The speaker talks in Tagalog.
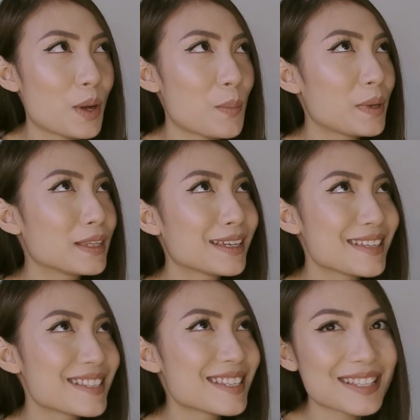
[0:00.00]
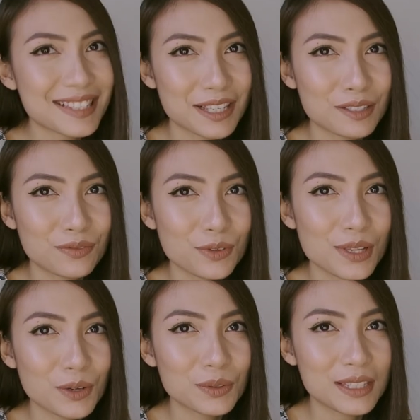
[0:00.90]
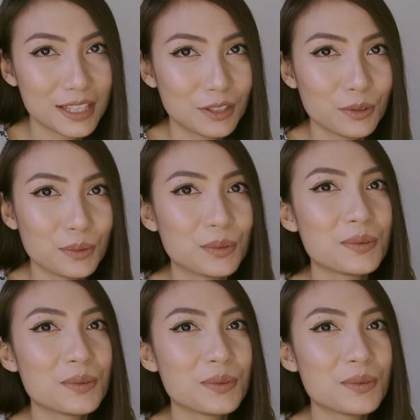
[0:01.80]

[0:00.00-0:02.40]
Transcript: kapag naging successful ako dito.